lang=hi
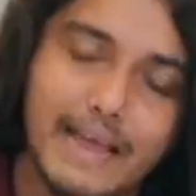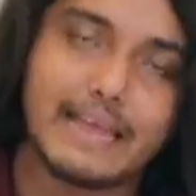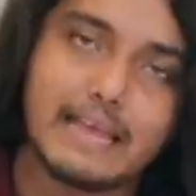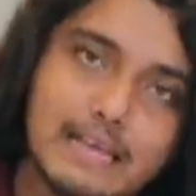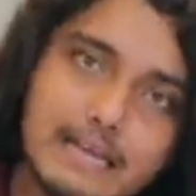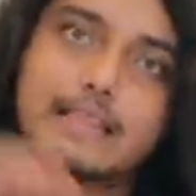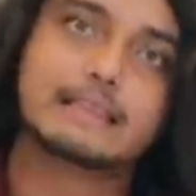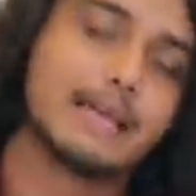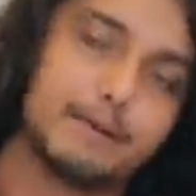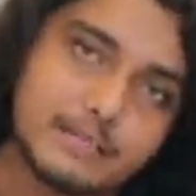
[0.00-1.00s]
भाई
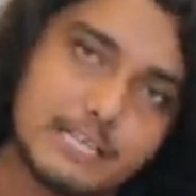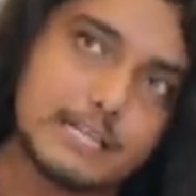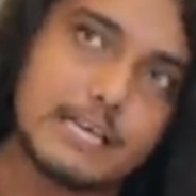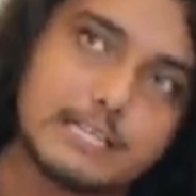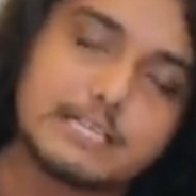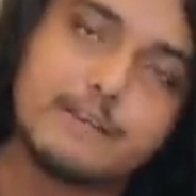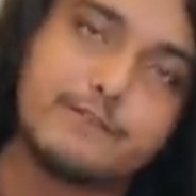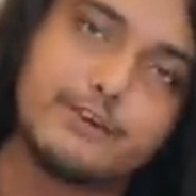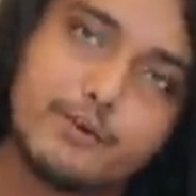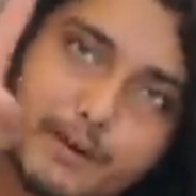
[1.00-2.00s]
करते मचाते
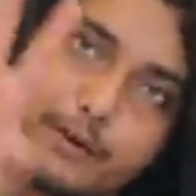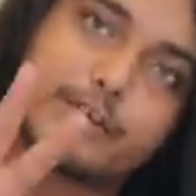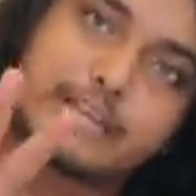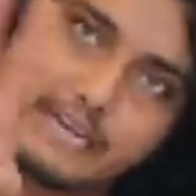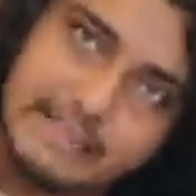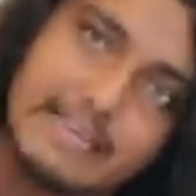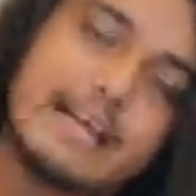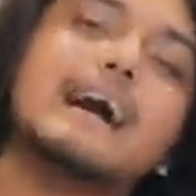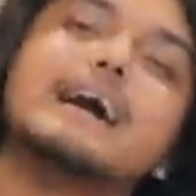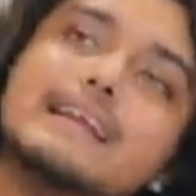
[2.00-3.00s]
तीन वीडियो पर वीक करते
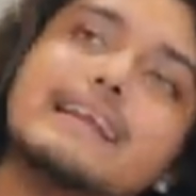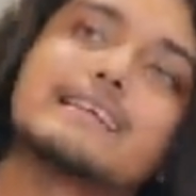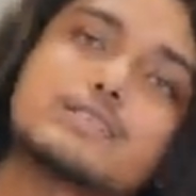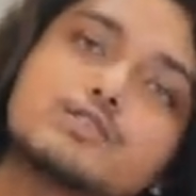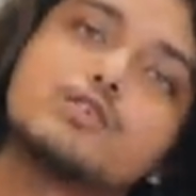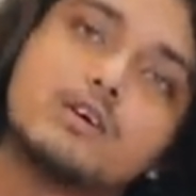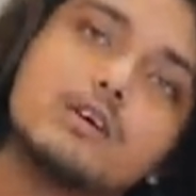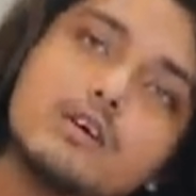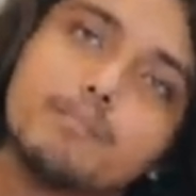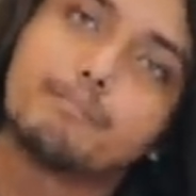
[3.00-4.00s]
ना नेक्स्ट
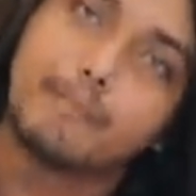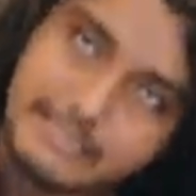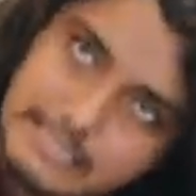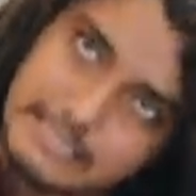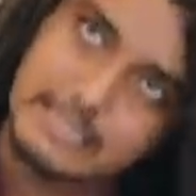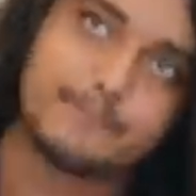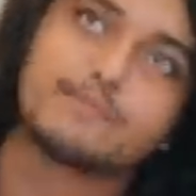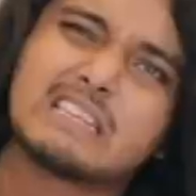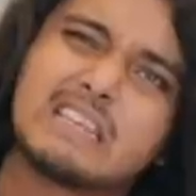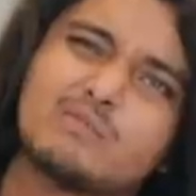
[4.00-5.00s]
मंथ से
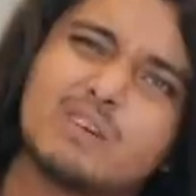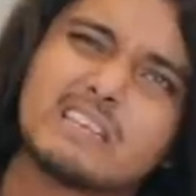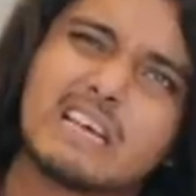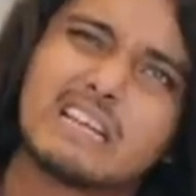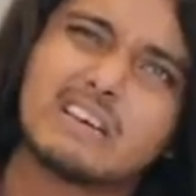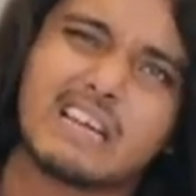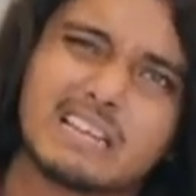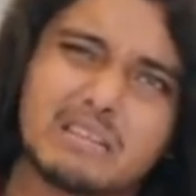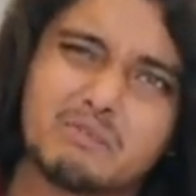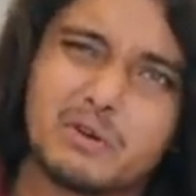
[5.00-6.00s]
तीन वीक ज़्यादा या
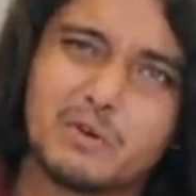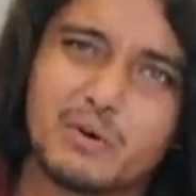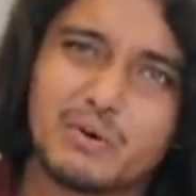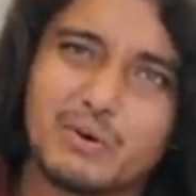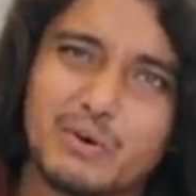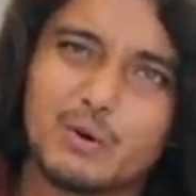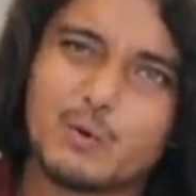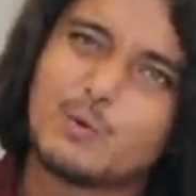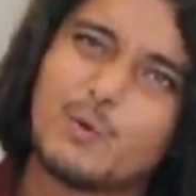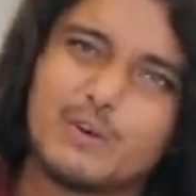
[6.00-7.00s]
तीन वीडियो
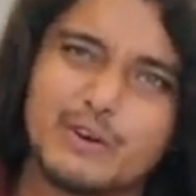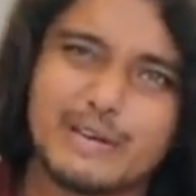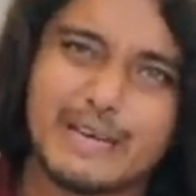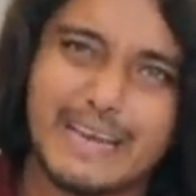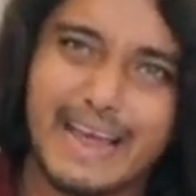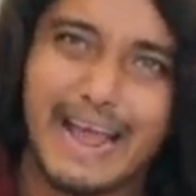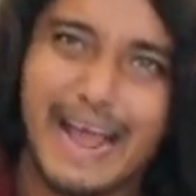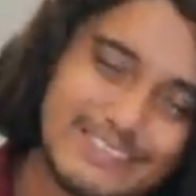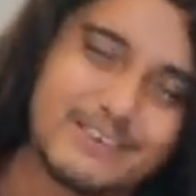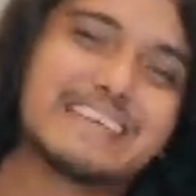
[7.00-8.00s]
दो वीडियो ठीक है
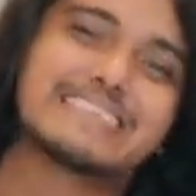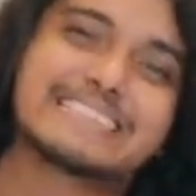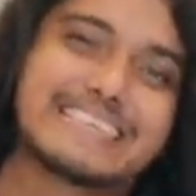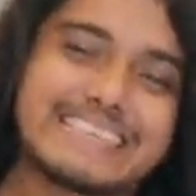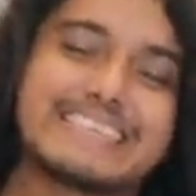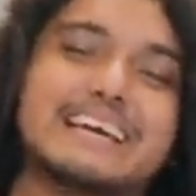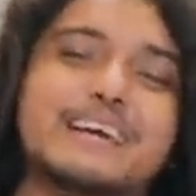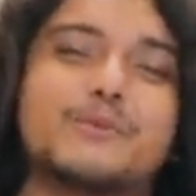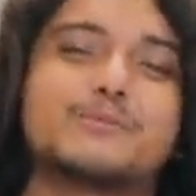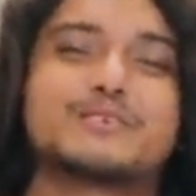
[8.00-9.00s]
तो गाइज आज के लिए इतना ही
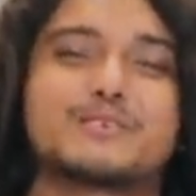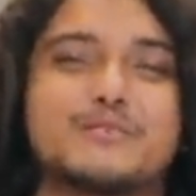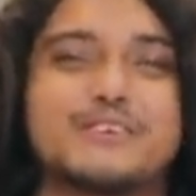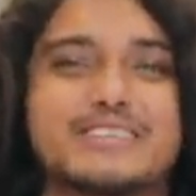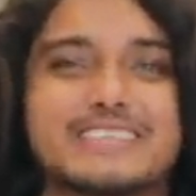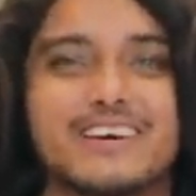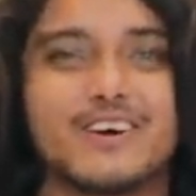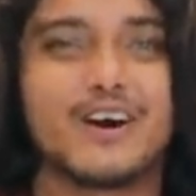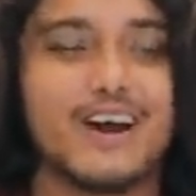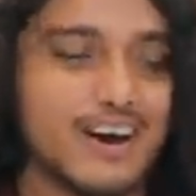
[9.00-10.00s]
आई होप तुम सबको वीडियो अच्छा
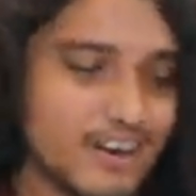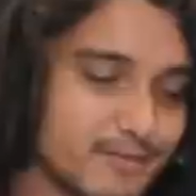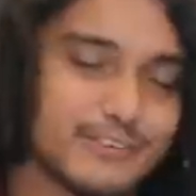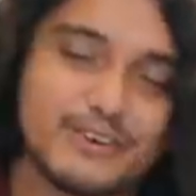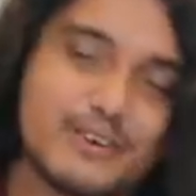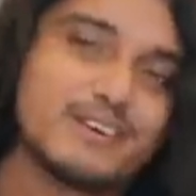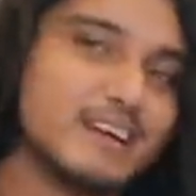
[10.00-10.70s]
लगा होगा और वीडियो